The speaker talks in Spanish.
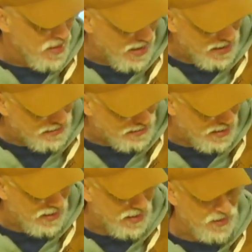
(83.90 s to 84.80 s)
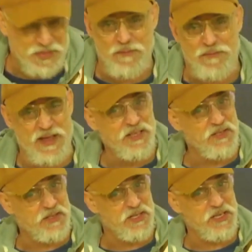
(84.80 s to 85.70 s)
este,
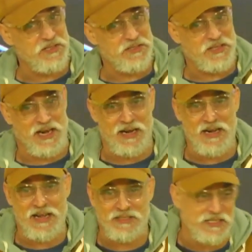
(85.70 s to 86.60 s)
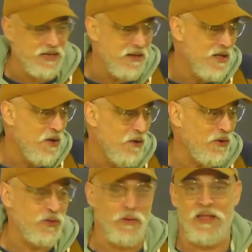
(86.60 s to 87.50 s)
defensis a la leche,
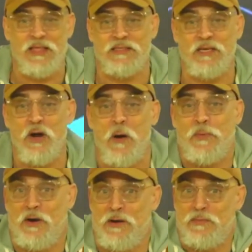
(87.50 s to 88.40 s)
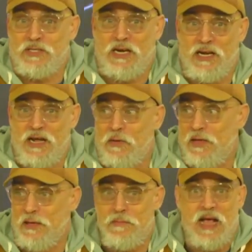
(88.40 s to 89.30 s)
otro va a decir, no, pero le hemos agregado
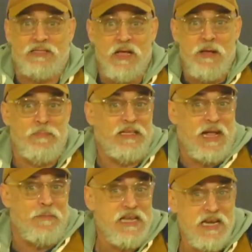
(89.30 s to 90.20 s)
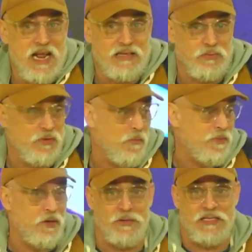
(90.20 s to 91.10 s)
además vitaminas, un
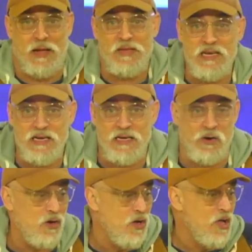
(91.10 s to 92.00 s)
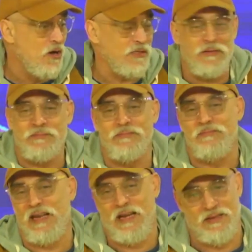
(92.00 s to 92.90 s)
complejo vitamínico. Otro,
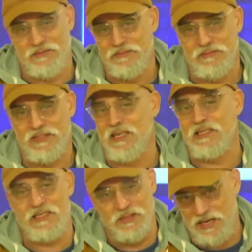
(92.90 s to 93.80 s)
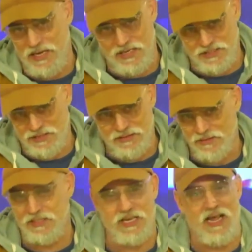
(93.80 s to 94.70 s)
mira, sigue siendo leche.
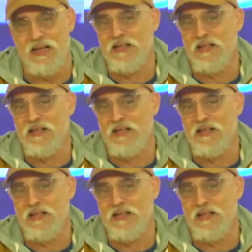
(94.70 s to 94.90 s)
O sea,